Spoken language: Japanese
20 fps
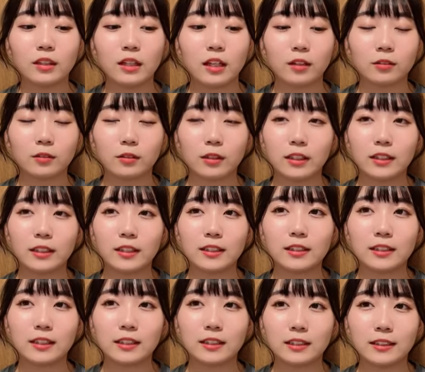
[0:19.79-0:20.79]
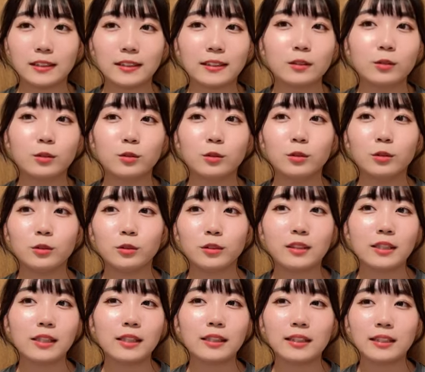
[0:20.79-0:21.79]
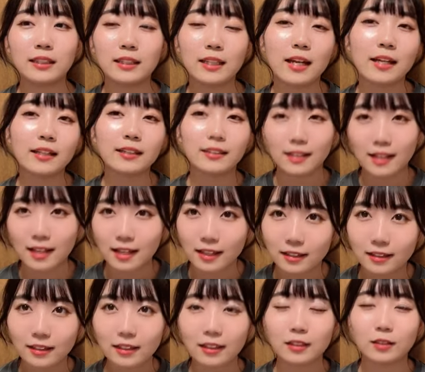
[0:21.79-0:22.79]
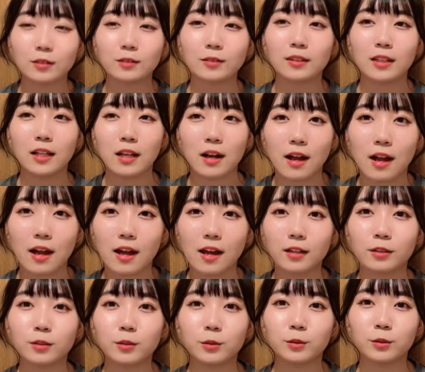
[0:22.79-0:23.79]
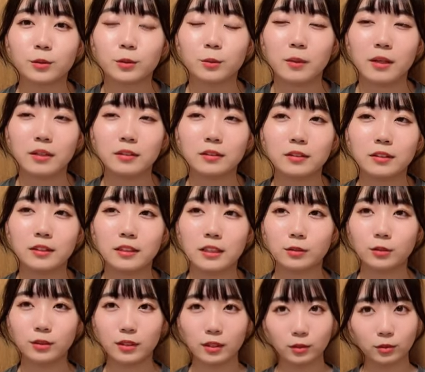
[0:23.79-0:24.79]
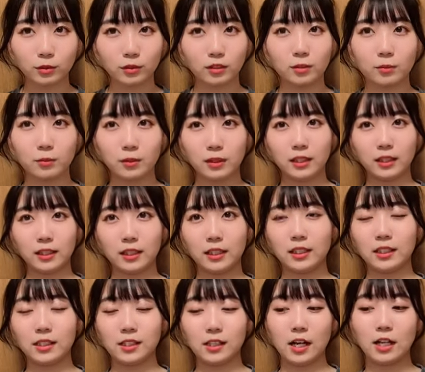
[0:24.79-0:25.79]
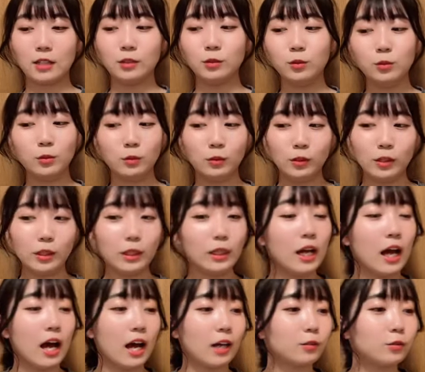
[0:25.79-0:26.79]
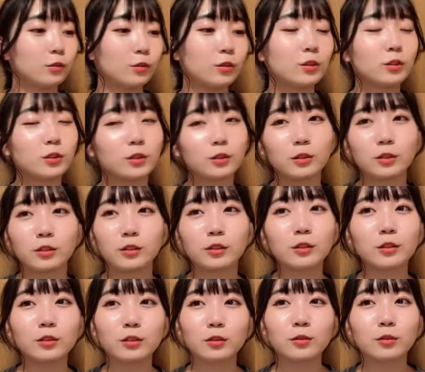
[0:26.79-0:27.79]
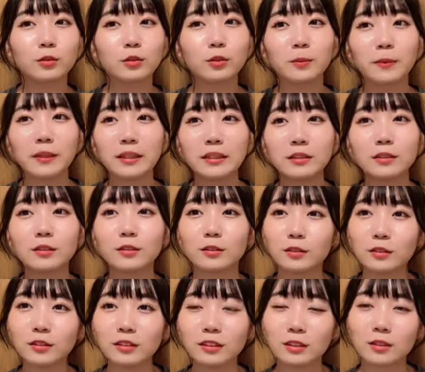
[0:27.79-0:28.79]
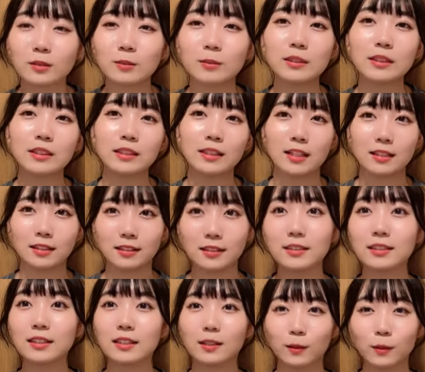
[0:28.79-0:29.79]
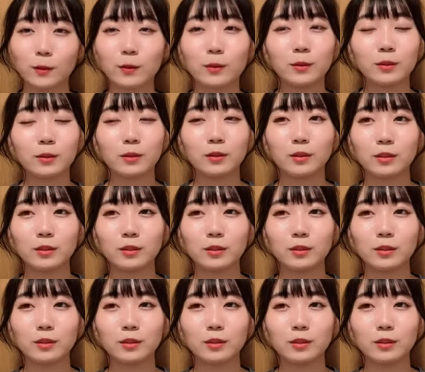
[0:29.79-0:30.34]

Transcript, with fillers: あのえなちゃんに交流戦行きたいなって言ったらソフトバンク戦を誘ってもらえてあのあのつよつよソフトバンクって思ってたんですけど